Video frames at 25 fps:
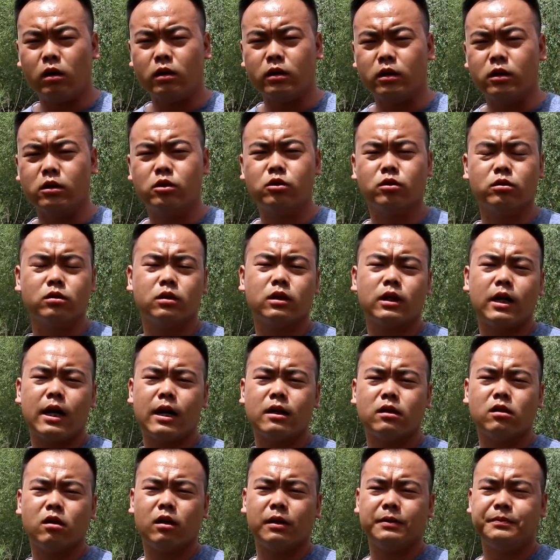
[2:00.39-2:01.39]
你就能
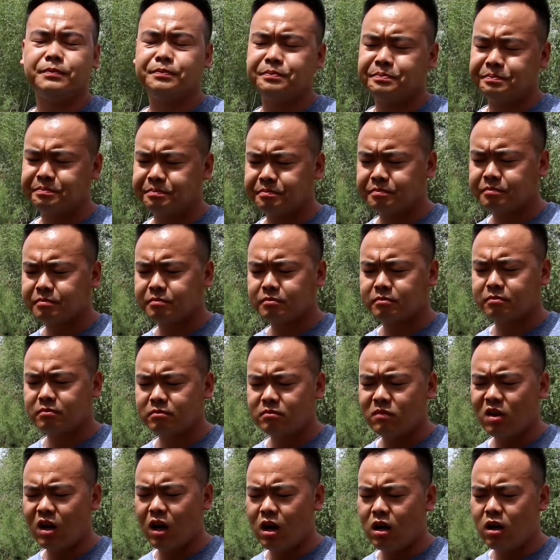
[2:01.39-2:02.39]
看到
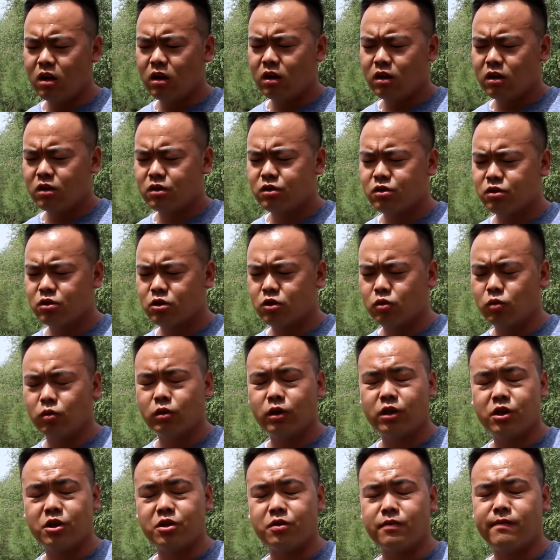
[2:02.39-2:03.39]
四十公
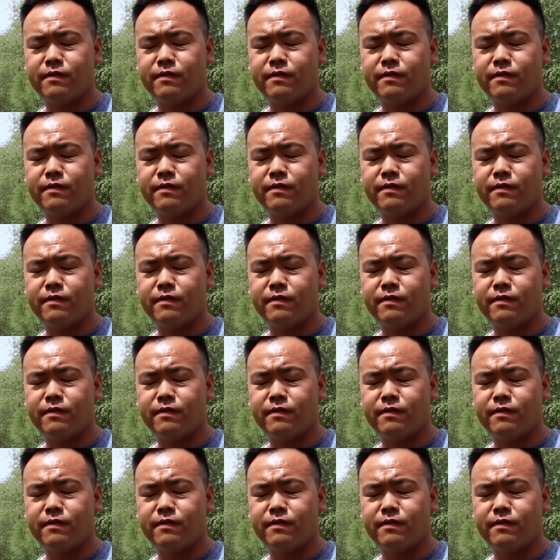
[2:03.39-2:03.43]
里